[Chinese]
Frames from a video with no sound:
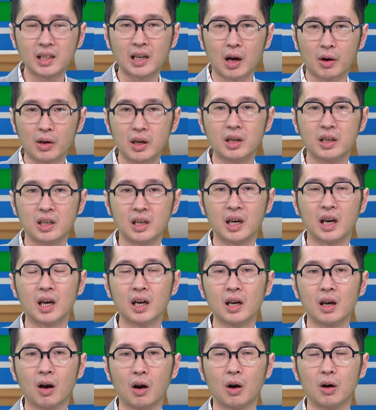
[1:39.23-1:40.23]
到一些
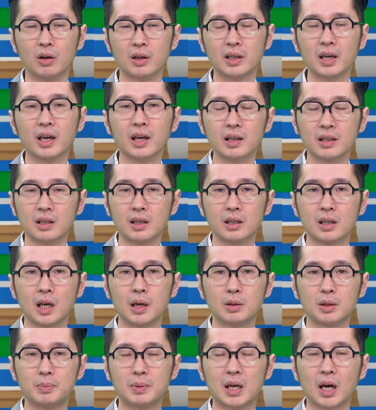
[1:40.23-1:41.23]
哦，这些这些
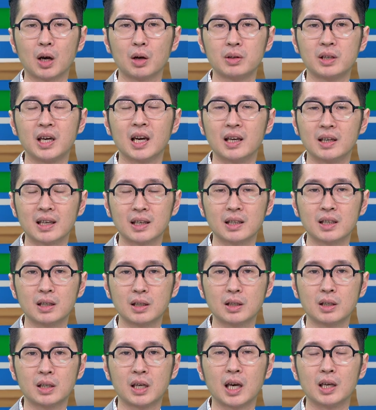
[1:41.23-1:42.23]
比较浅
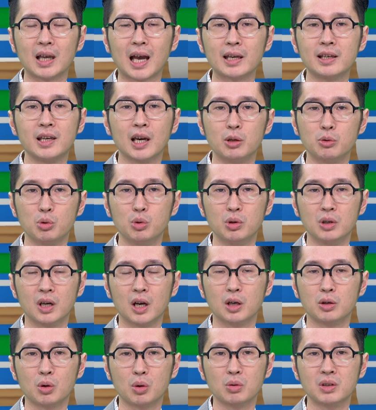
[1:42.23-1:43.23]
浅蓝、浅绿
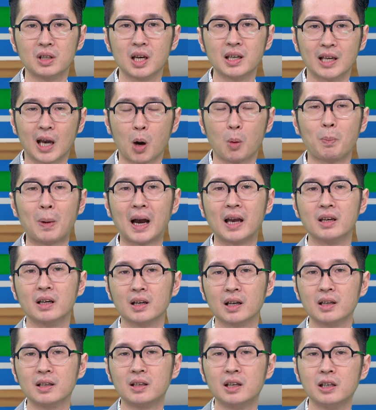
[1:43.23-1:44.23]
的中间摇摆着
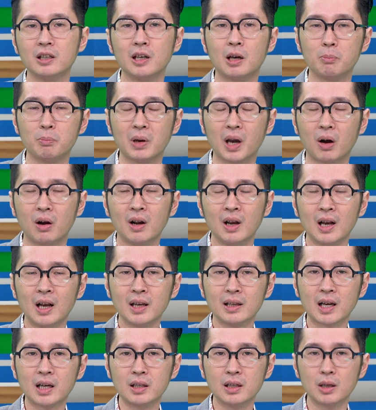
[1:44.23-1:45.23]
跟青年票，
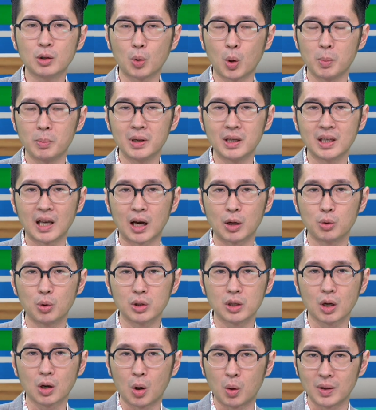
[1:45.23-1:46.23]
但是国民党如果
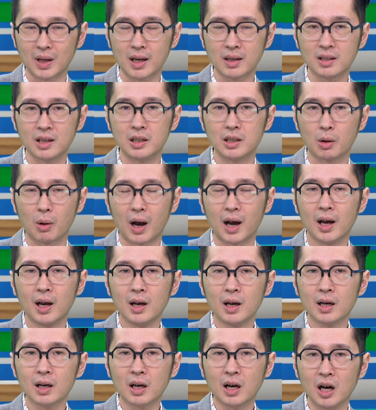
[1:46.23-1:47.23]
是侯张政的话，
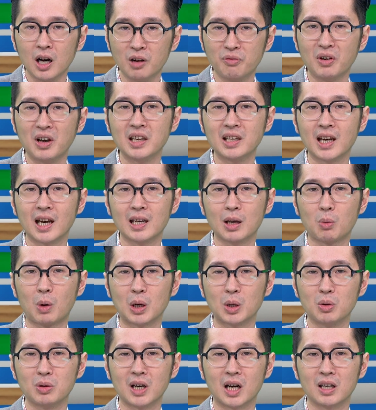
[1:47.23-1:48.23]
柯粉现在在网
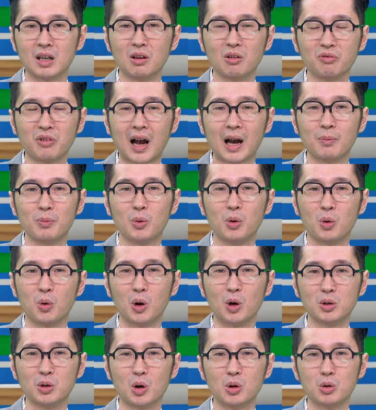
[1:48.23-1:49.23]
络上已经发布
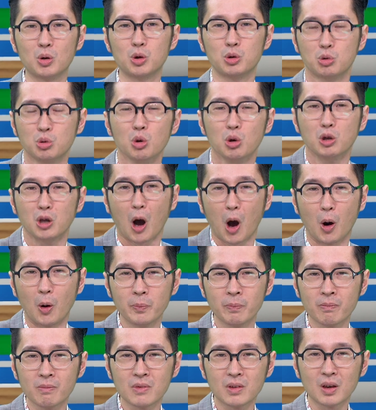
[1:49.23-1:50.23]
活动说巨头
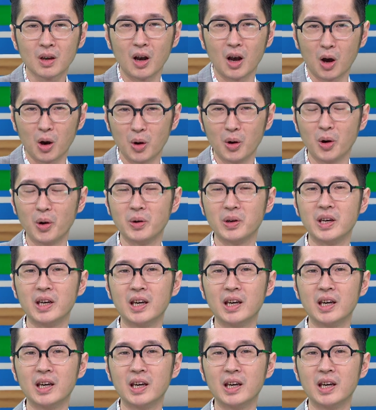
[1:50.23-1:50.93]
呃侯友谊，